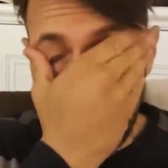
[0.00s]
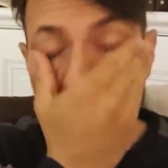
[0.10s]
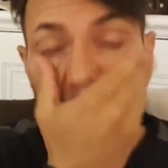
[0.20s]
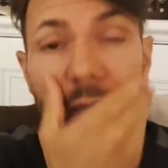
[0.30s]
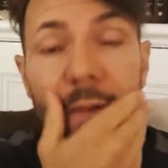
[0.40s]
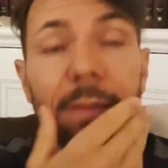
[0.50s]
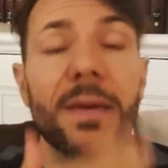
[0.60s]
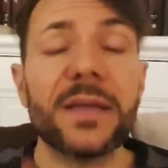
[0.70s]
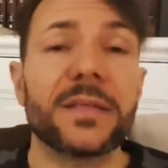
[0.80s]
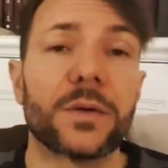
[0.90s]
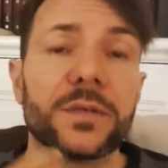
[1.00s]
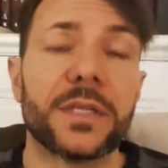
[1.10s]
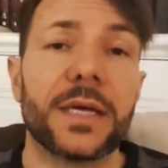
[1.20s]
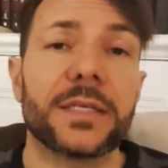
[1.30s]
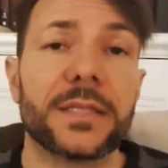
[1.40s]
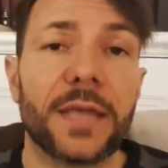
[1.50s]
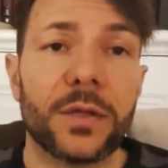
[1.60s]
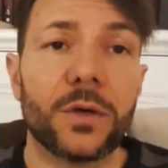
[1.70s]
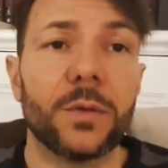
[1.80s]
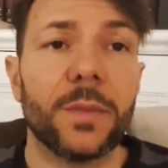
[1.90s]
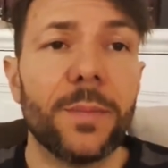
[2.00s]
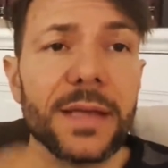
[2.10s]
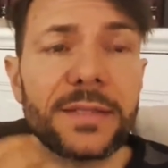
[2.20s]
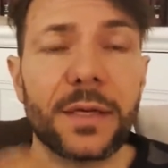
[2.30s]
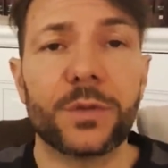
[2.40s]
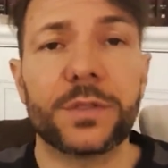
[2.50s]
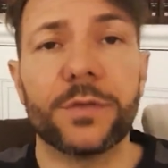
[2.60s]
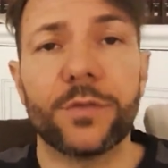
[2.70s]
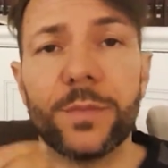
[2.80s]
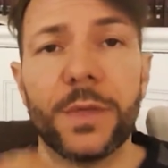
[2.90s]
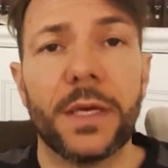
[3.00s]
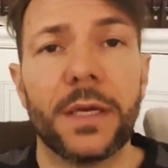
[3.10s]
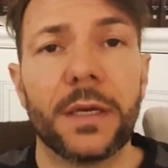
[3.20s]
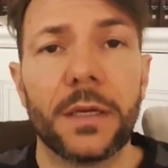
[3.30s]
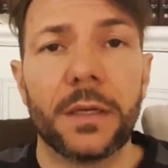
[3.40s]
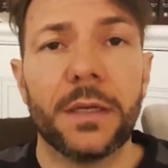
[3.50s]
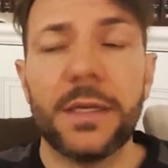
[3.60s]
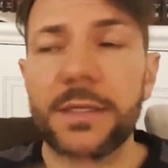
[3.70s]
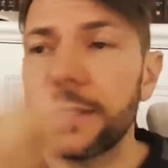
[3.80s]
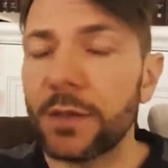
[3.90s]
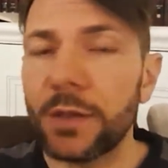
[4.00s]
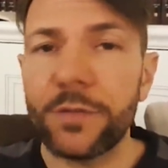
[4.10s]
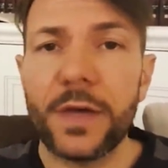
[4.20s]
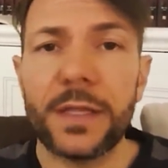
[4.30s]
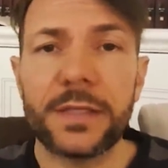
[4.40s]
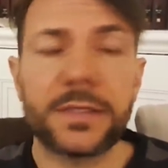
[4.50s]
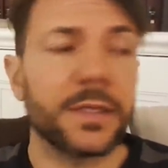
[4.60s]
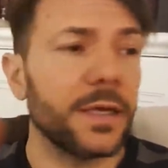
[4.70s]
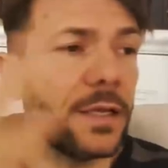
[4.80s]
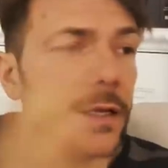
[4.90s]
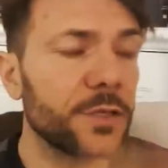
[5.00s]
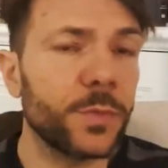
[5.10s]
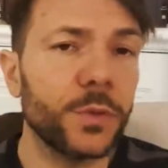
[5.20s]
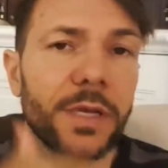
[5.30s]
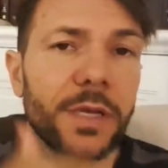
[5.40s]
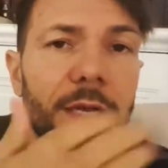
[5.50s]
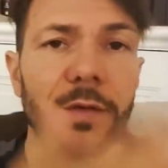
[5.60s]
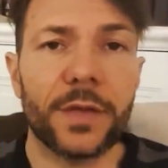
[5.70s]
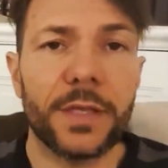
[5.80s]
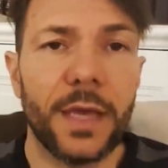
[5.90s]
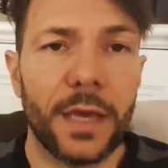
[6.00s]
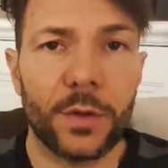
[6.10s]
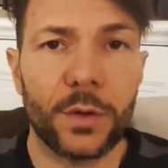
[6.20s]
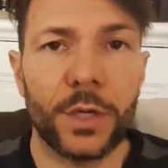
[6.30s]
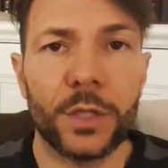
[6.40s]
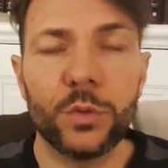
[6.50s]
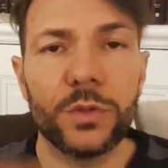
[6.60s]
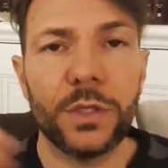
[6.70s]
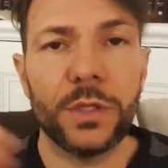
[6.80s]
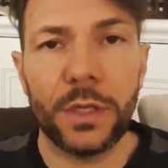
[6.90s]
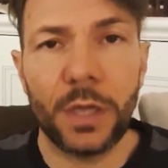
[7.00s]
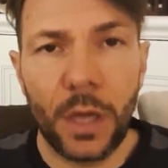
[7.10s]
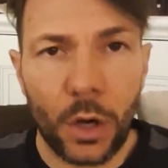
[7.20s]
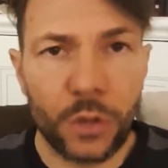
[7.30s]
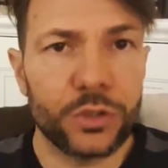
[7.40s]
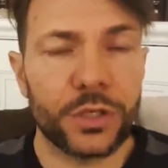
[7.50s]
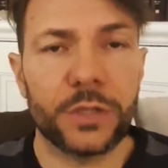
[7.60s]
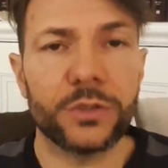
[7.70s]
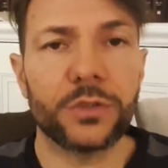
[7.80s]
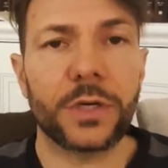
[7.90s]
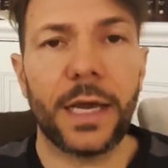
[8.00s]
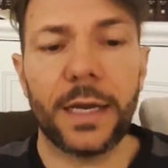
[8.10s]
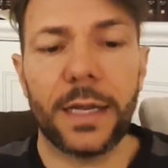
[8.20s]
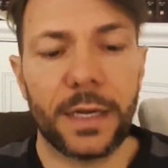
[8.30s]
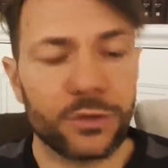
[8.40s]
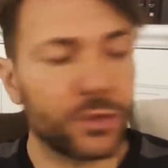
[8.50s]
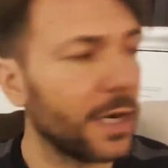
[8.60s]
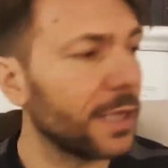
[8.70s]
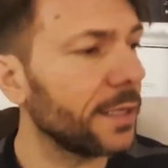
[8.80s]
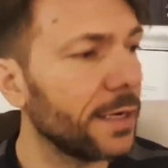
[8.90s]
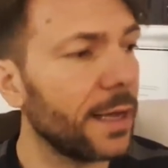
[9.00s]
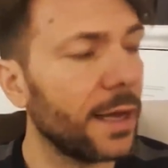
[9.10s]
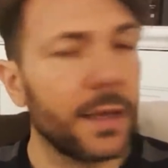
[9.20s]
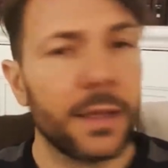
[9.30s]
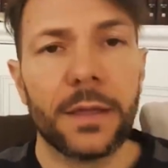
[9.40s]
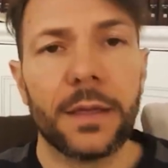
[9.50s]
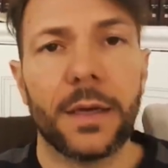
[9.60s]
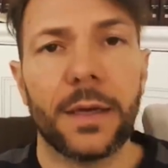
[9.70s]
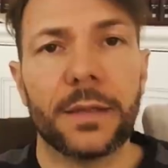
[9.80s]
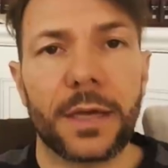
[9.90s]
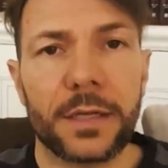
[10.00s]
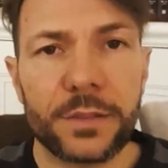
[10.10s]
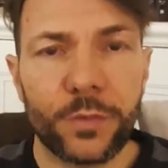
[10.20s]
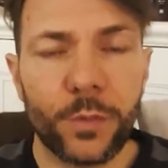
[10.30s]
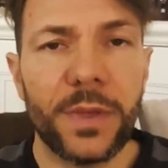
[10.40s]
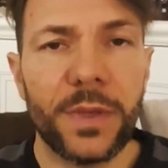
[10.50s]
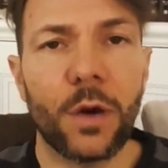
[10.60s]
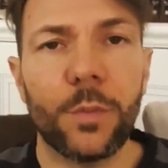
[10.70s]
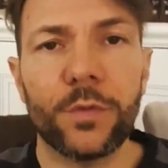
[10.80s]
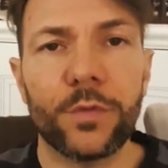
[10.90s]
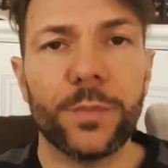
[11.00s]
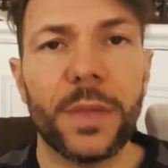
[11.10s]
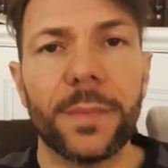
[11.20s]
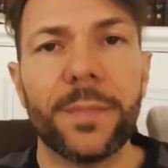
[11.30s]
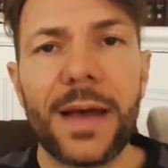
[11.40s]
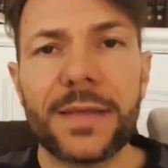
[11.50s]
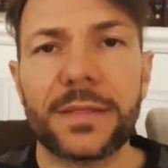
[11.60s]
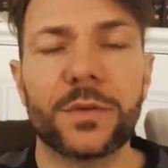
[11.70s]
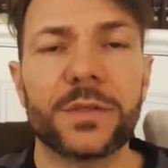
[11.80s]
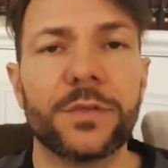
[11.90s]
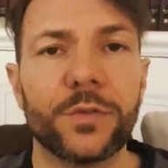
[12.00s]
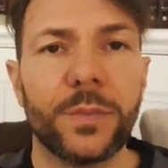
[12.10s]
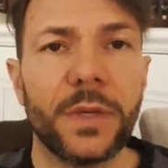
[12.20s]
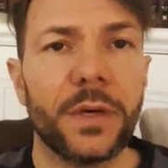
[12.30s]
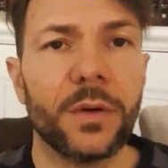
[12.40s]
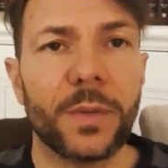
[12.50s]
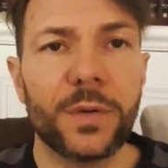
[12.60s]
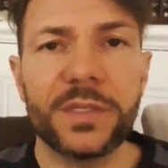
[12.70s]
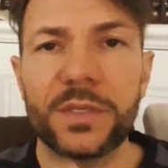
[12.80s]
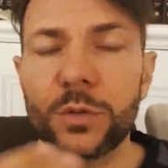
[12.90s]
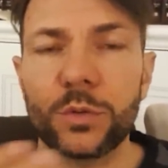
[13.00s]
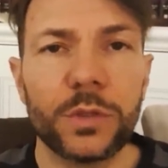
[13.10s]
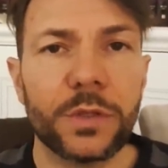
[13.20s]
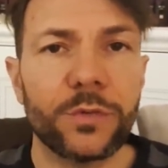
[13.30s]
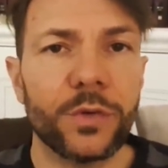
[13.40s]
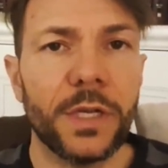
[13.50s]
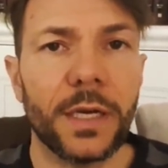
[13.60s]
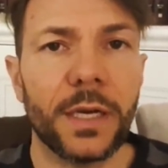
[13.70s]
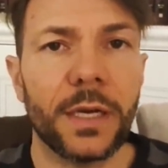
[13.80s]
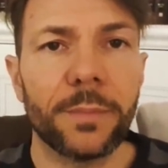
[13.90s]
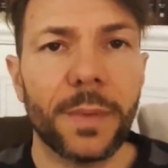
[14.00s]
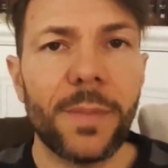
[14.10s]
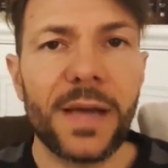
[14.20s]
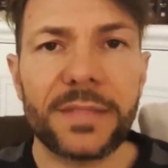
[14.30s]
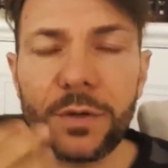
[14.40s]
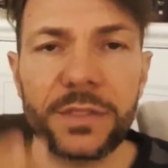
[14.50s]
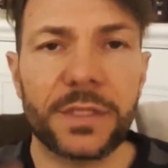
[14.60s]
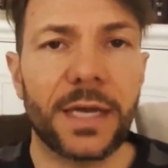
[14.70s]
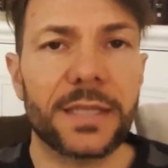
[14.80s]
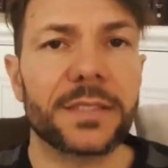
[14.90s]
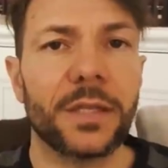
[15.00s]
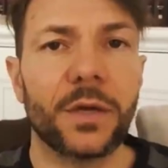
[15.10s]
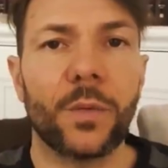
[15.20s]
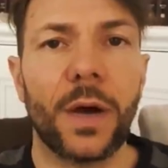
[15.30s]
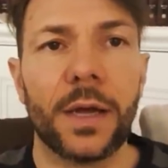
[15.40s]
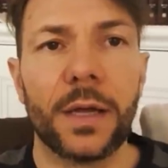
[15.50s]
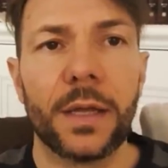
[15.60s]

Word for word: Minchia, ma basta con queste cazzate, oh, ma basta con queste fobie iniziando da Fedez, da chi gli risponde e chi gli va dietro. E tutti, oggi c'è giornale, la giornata della eh, transfobia, omofobia, ma basta queste fobie, oh, ma queste sono tutte follie, ma basta queste cazzate qua.